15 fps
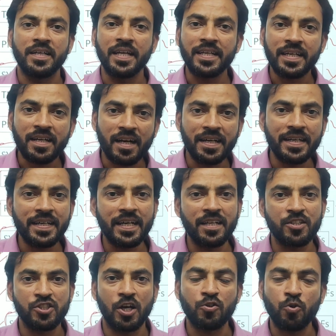यानी कि घंटी के
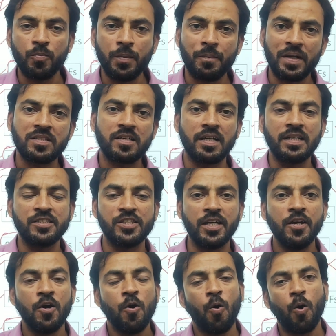निशान को भी प्रेस कर
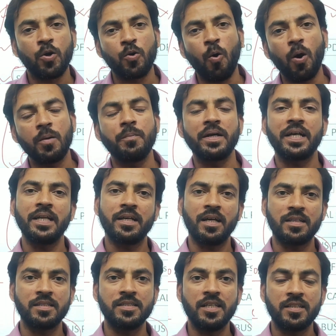लीजिए और ऑल पे क्लिक
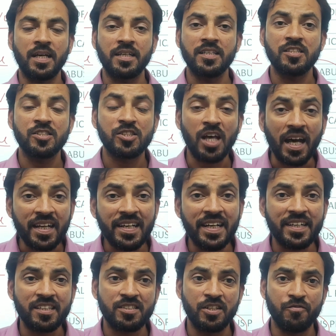कर दीजिए ताकि सारी
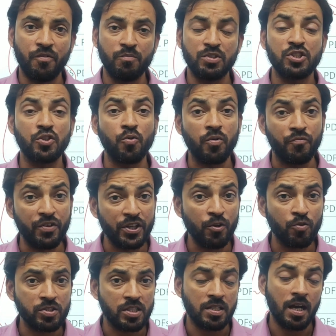लेटेस्ट इन्फॉर्मेशन और
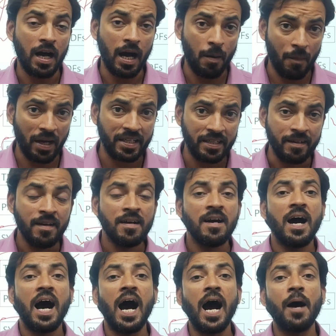वीडियोस हमारी
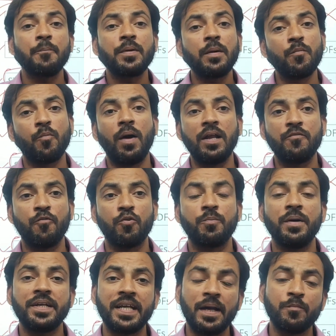आपके मोबाइल
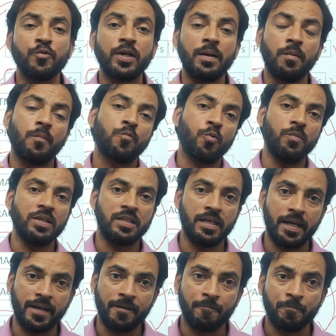फोन पे टाइम टू टाइम आपको
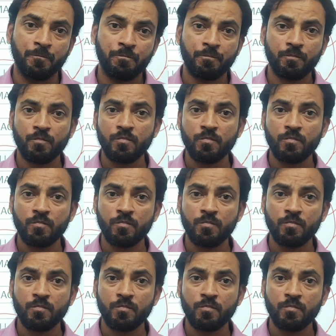मिलती रहें